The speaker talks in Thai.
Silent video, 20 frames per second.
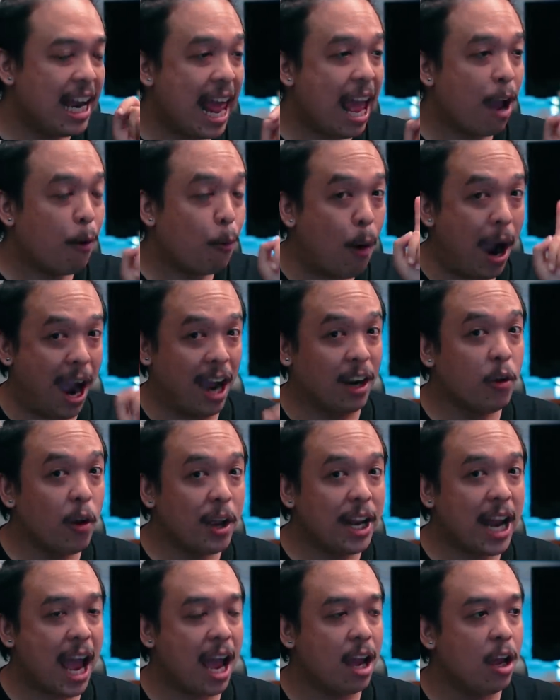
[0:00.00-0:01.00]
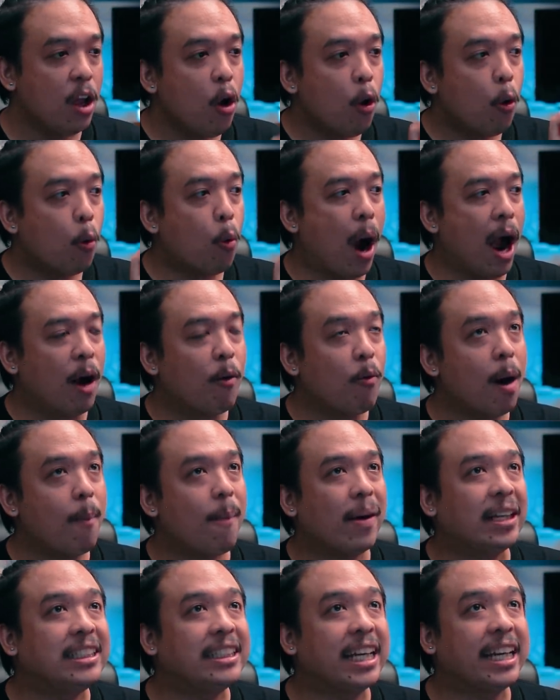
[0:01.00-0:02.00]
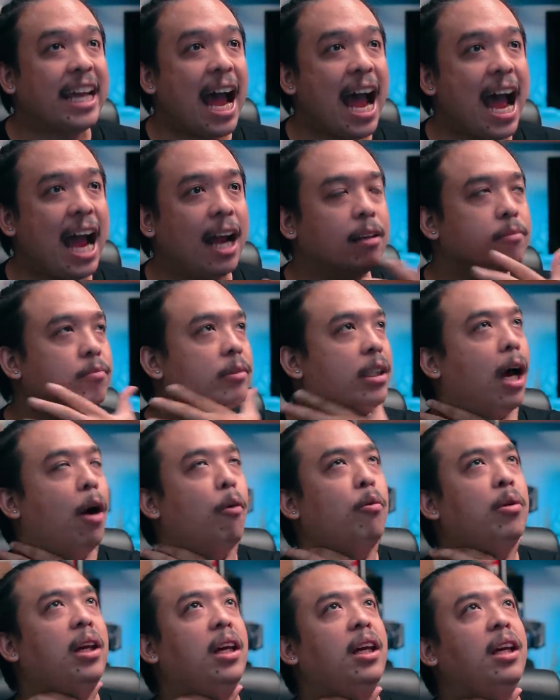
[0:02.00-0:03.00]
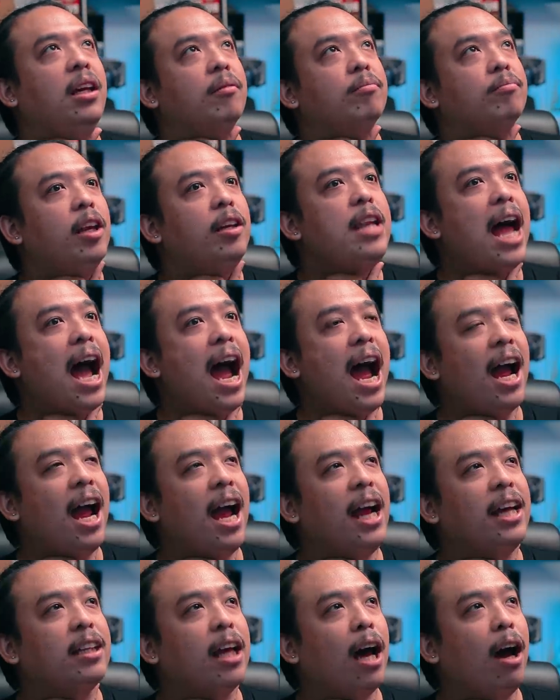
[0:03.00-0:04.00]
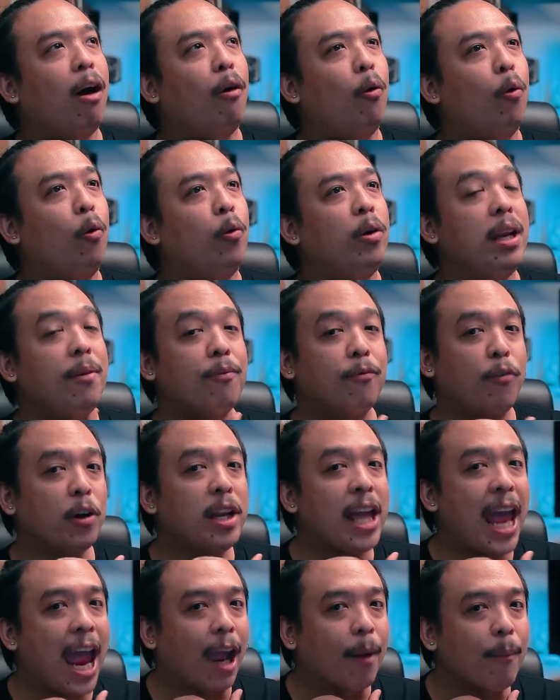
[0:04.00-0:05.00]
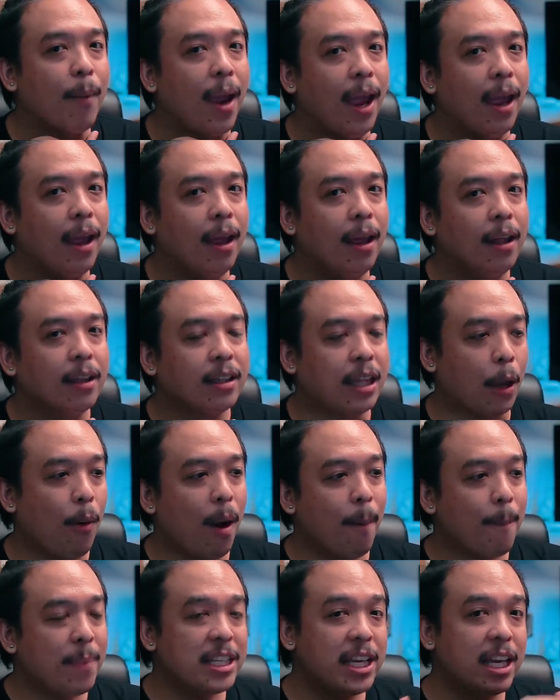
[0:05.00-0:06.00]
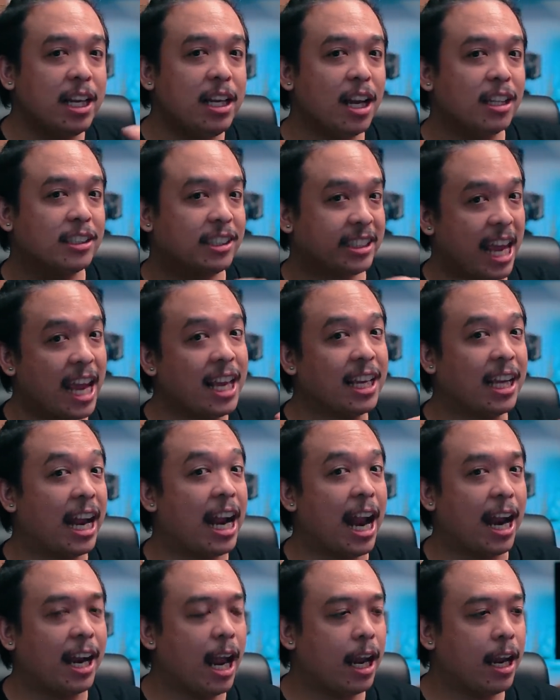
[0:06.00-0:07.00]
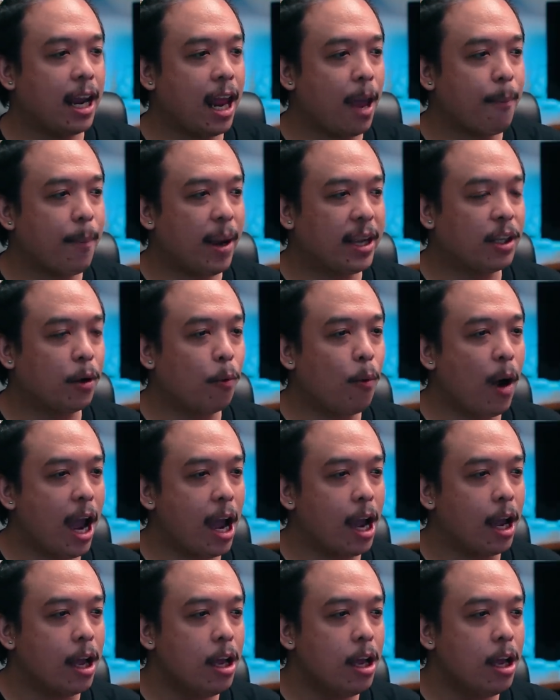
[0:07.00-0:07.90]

และหวังด้วยนะ หวังว่ามันจะดาร์กเอางี้ดาร์กให้เท่านิมโฟนีแอกไหมแต่ว่าไม่ใช่เรื่องเซ็กขนาดนั้นนะหมายถึงว่า